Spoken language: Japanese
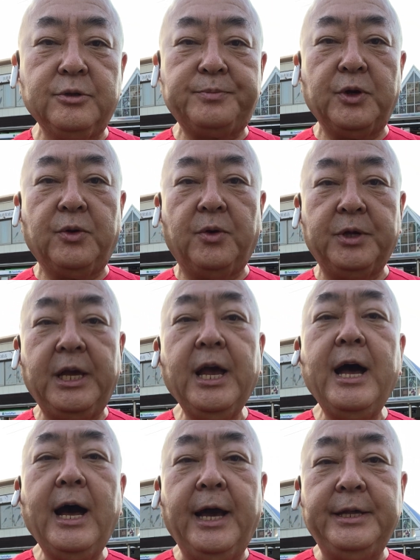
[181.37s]
ループの方に
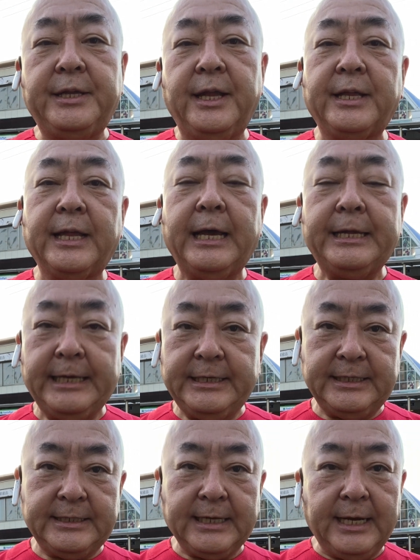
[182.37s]
入っていただいて
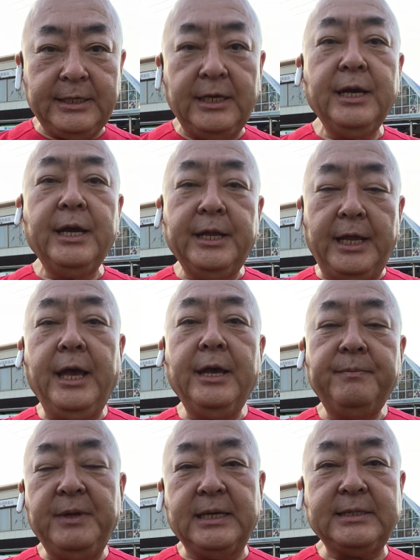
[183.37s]
実際にね
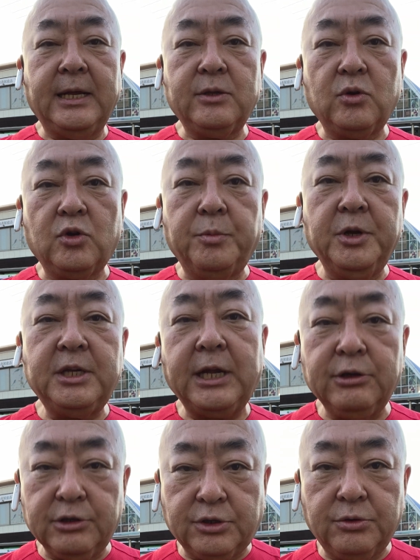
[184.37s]
皆さんと共に
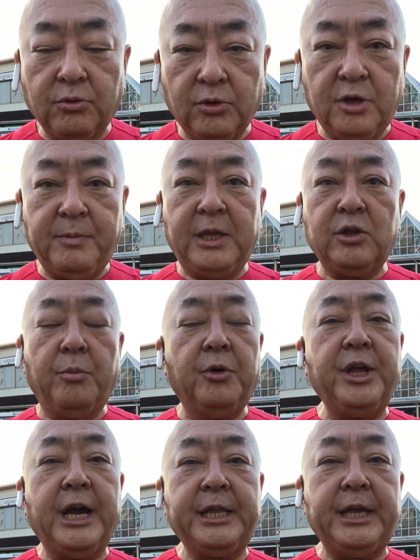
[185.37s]
楽しくこのイベントを
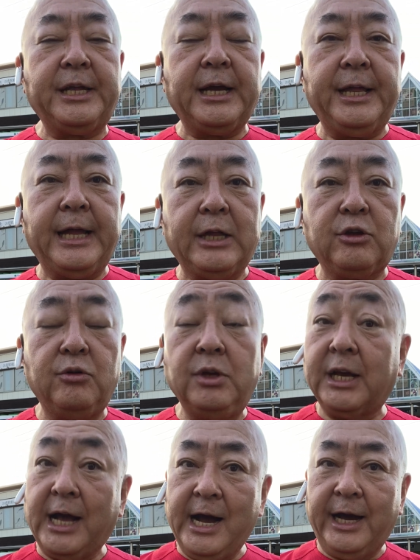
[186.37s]
盛り上げていきたいなというふう
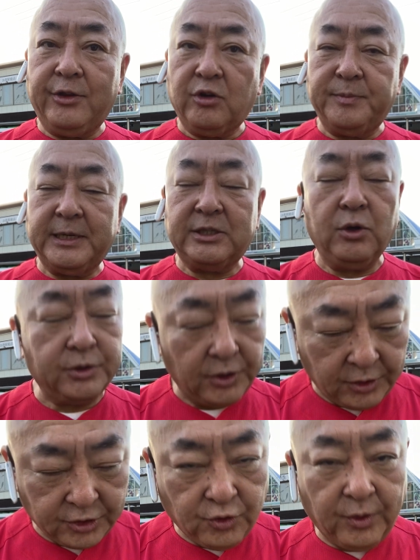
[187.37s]
に考えておりますどうぞ
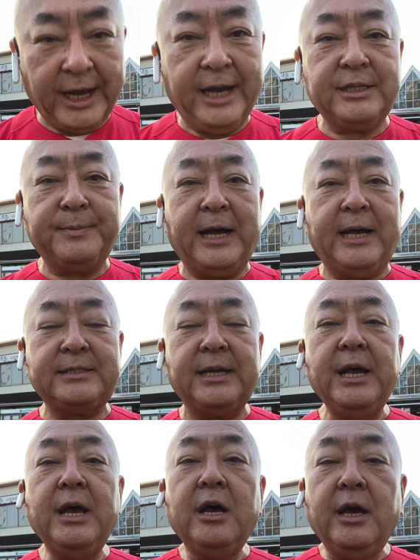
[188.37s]
よろしくお願いします
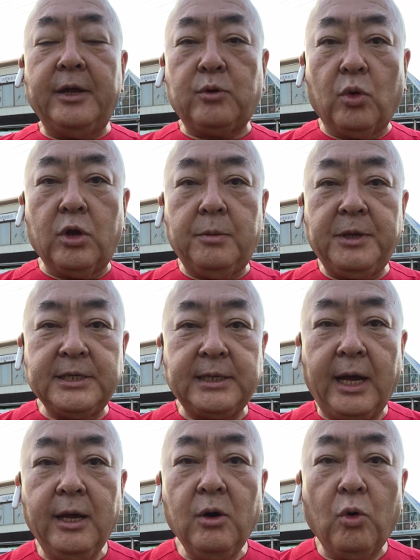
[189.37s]
えところで皆
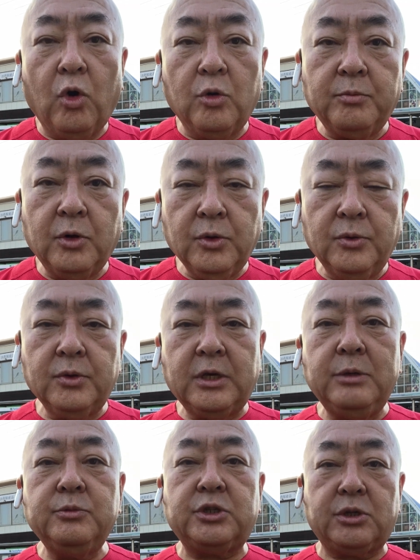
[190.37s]
さん本物の
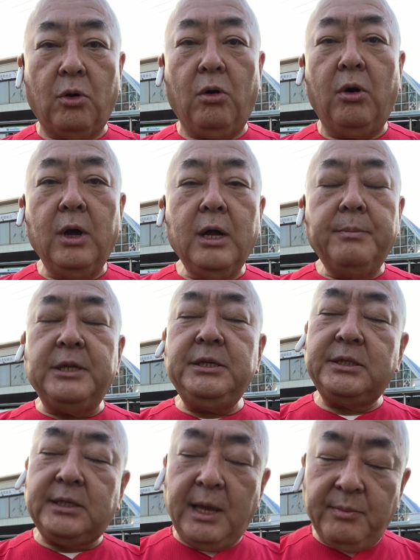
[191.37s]
キムチとまあ、偽
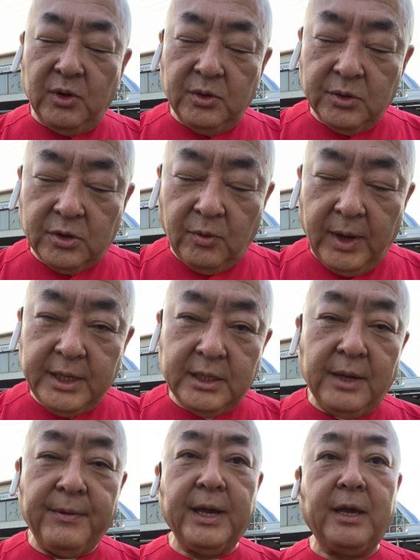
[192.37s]
物とは言っ
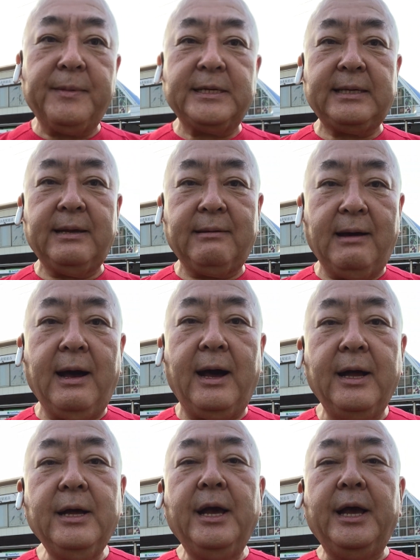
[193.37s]
てはいけませんが、
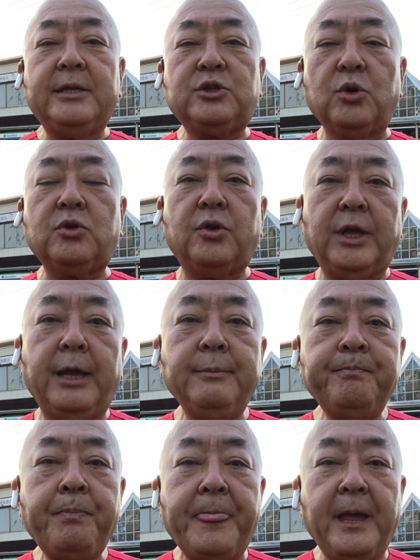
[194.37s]
えちょっとね、
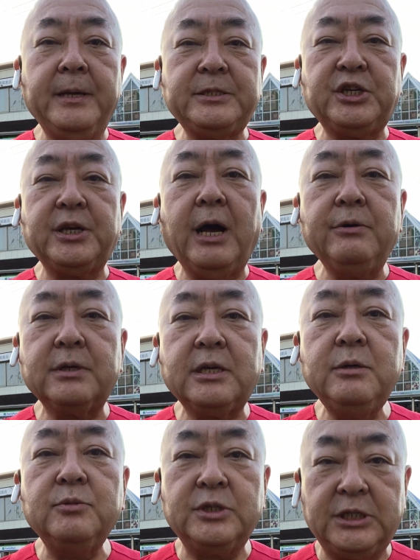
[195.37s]
え違う
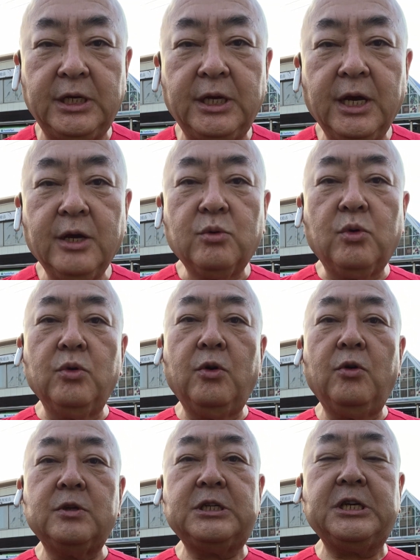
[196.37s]
キムチ、こ
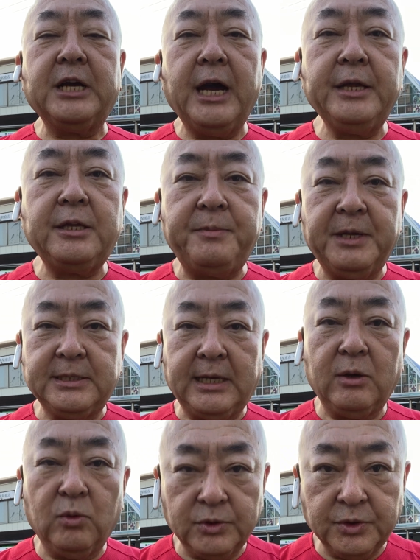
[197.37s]
の違いって皆さ
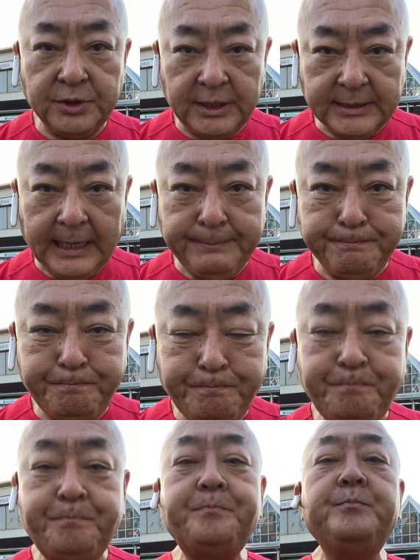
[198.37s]
んご存知ですか
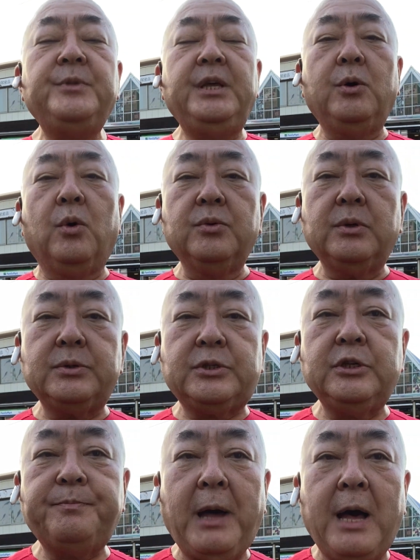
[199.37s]
日本の
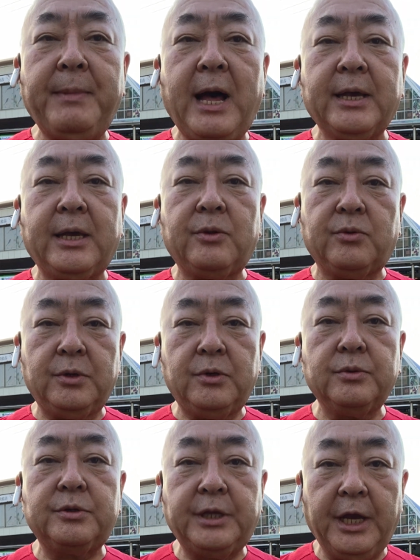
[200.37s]
スーパーマーケットに
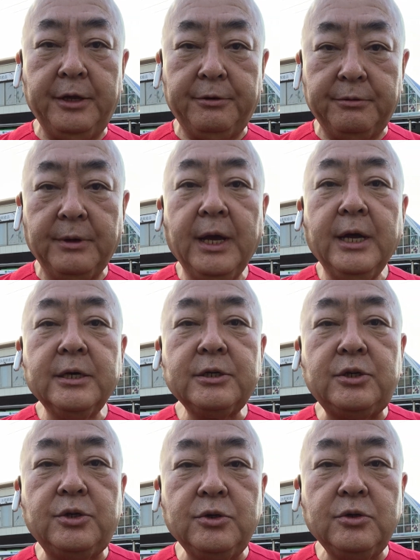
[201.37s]
売っている
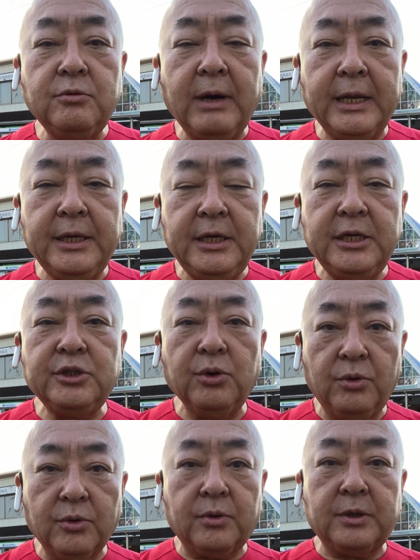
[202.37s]
9割以
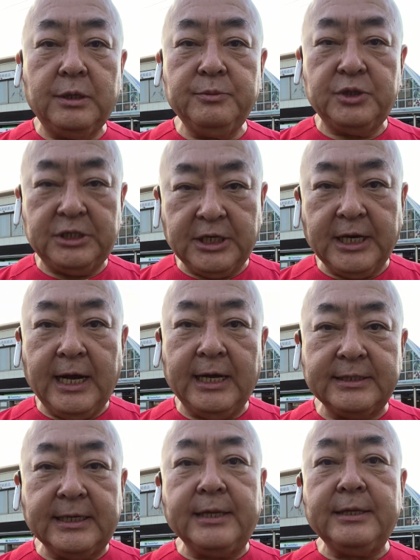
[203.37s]
上のキムチが
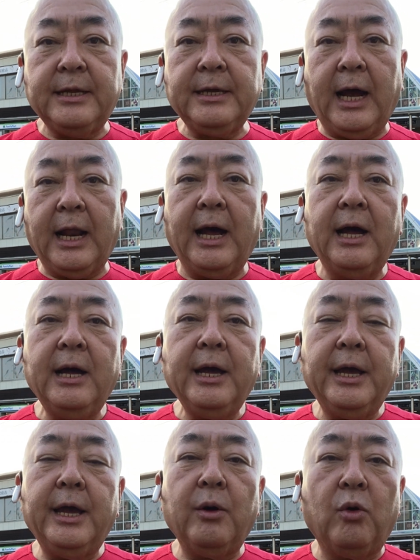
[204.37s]
残念ながら、
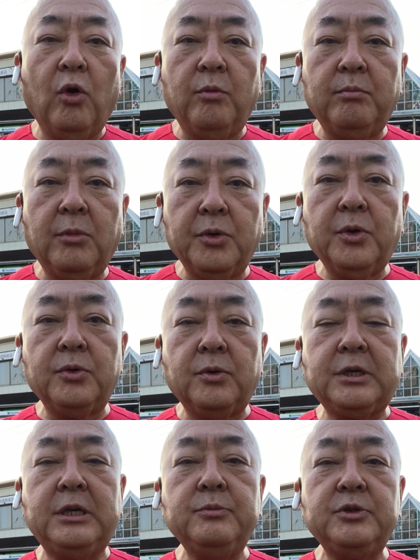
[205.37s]
え本物の
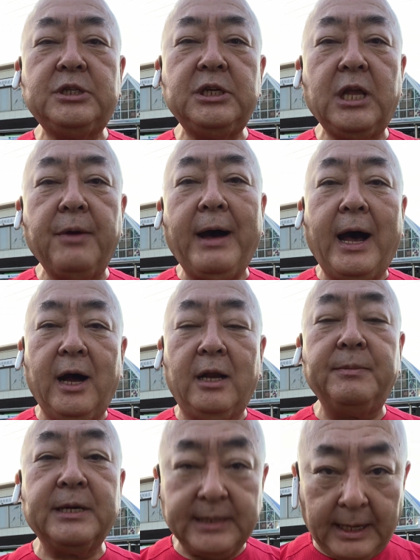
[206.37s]
キムチではあ
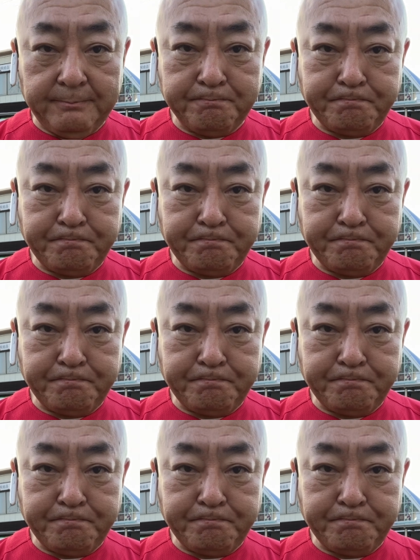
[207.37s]
りません。